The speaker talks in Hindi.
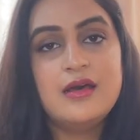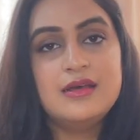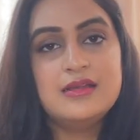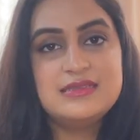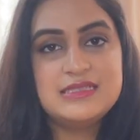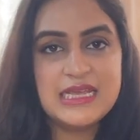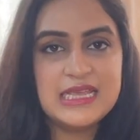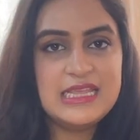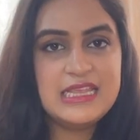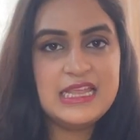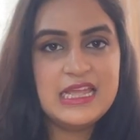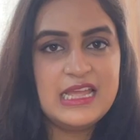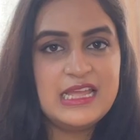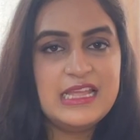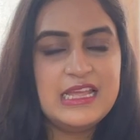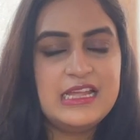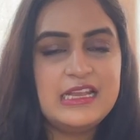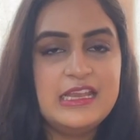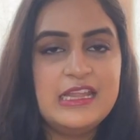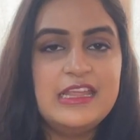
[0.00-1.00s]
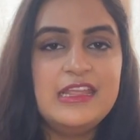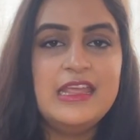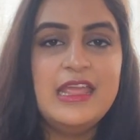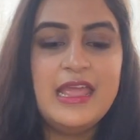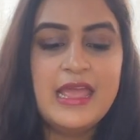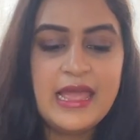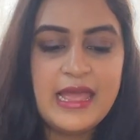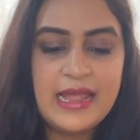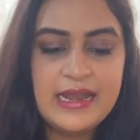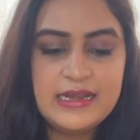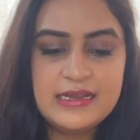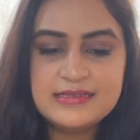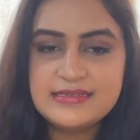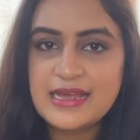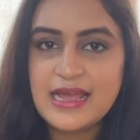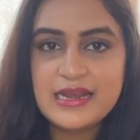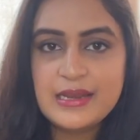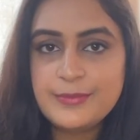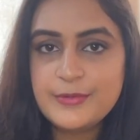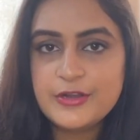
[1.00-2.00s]
सही है या नहीं एंड
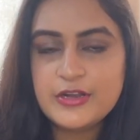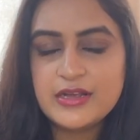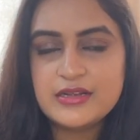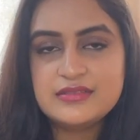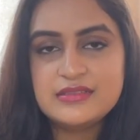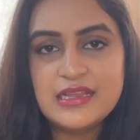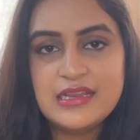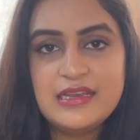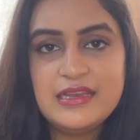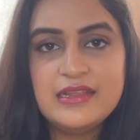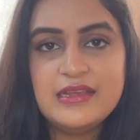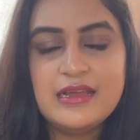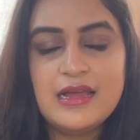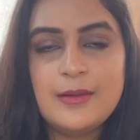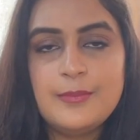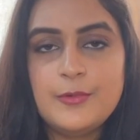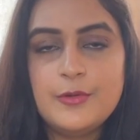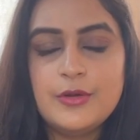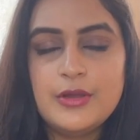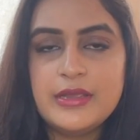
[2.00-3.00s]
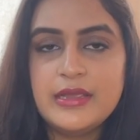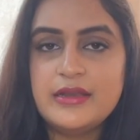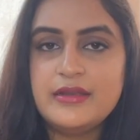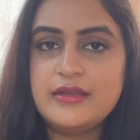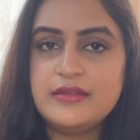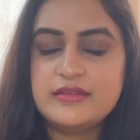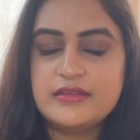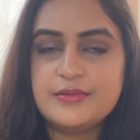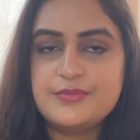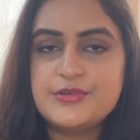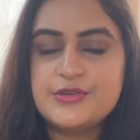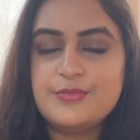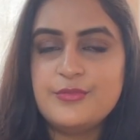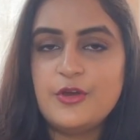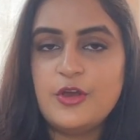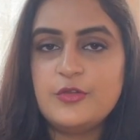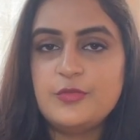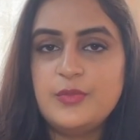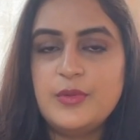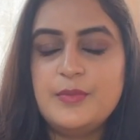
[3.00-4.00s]
सारे प्रोडक्ट्स के लिंक आपको अगेन डिस्क्रिप्शन
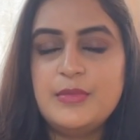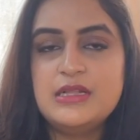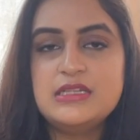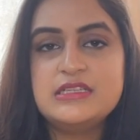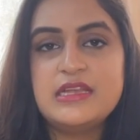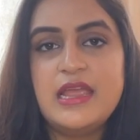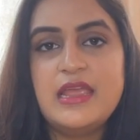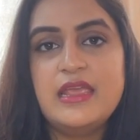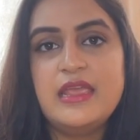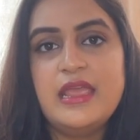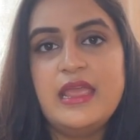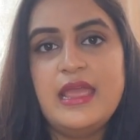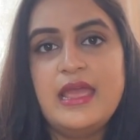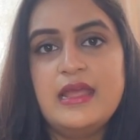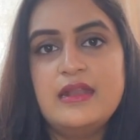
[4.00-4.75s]
बॉक्स में मिल जाएंगे